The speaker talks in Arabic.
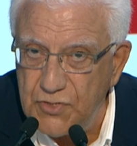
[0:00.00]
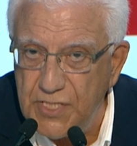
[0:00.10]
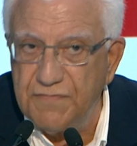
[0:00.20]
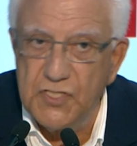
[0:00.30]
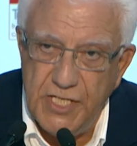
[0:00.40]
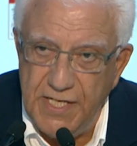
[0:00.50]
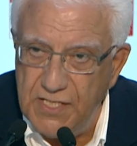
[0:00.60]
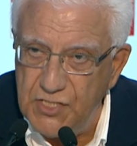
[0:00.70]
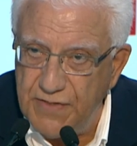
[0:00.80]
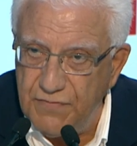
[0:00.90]
وشاف الشيء
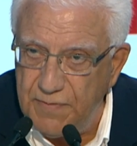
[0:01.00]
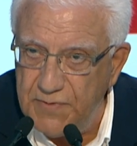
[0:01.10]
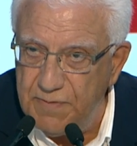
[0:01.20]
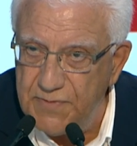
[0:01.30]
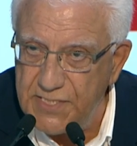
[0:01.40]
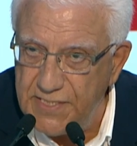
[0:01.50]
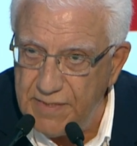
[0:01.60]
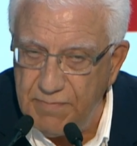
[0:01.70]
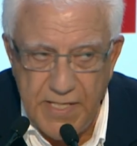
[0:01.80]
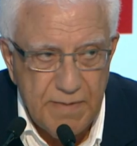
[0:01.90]
اللي شافه احمد
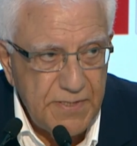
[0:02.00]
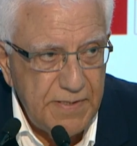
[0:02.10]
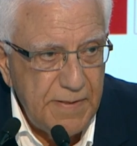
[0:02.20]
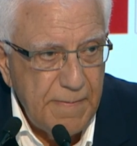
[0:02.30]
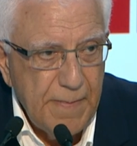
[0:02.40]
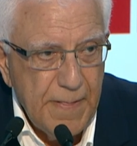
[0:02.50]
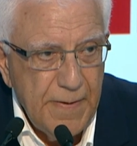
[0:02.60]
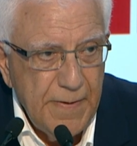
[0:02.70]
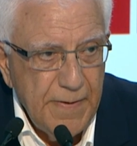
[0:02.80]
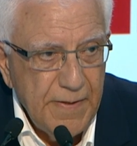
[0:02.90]
المستيري بالضبط
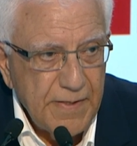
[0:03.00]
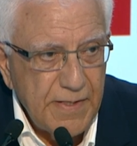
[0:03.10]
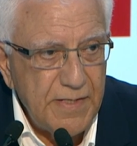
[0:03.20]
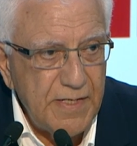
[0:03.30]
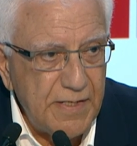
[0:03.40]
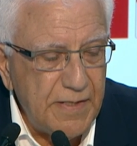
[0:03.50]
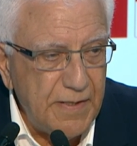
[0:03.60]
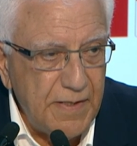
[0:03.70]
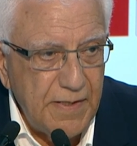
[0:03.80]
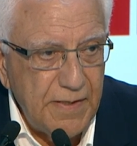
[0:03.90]
كذلك
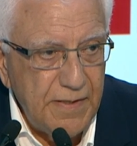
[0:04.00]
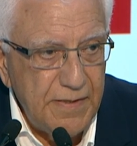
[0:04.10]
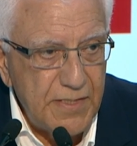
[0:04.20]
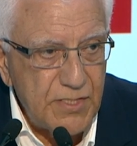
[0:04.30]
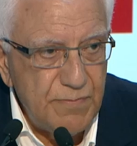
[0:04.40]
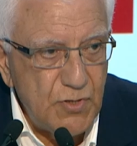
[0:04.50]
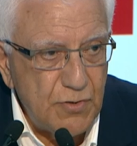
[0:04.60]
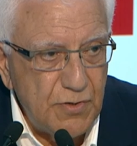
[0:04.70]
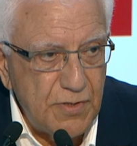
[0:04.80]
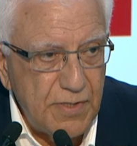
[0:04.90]
آه، نجم
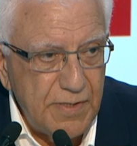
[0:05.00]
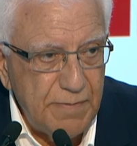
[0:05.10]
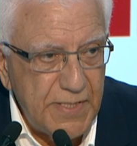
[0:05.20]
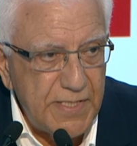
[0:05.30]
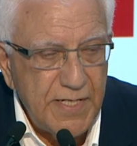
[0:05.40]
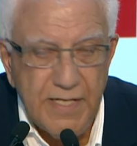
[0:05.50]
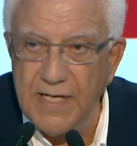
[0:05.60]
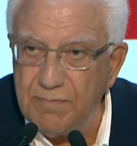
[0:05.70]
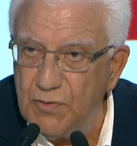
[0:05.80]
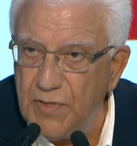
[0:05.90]
نذكر آه،
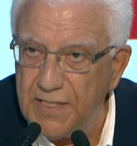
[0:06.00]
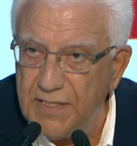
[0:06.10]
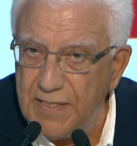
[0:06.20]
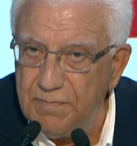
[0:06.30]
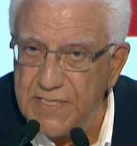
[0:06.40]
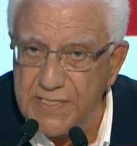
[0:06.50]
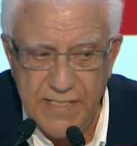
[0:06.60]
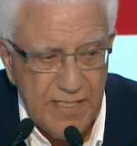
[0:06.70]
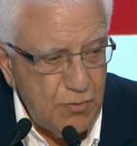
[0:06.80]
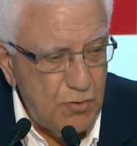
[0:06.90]
مثلا عبد الواحد العباس
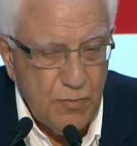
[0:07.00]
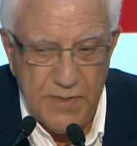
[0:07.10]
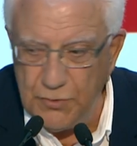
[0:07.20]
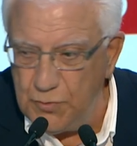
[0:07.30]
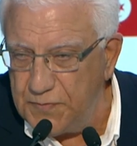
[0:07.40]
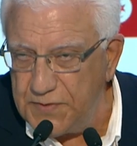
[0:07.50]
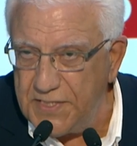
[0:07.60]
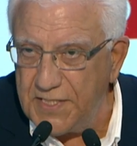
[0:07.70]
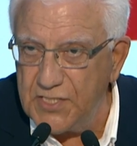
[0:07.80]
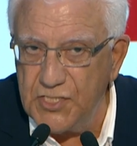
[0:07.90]
هذا كله مكتوب في
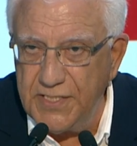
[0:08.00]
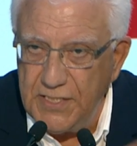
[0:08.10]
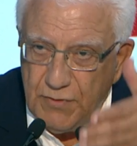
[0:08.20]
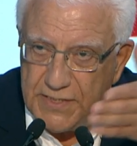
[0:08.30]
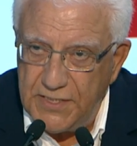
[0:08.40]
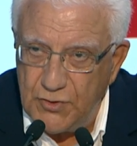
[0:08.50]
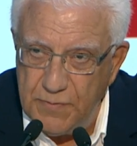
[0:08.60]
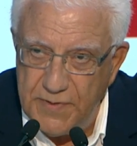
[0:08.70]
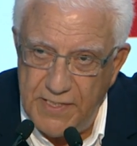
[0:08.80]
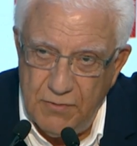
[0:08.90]
الطريق الجديد
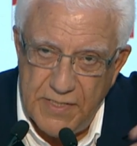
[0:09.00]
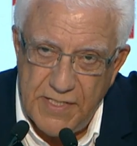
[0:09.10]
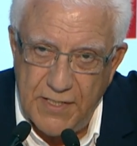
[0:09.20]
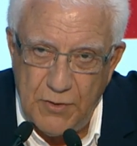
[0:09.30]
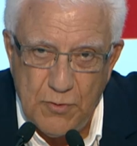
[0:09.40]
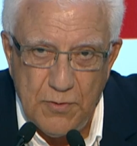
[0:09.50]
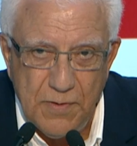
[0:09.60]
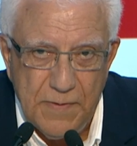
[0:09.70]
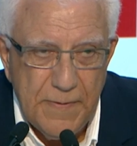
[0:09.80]
وعطيتكم انا الوثائق الكل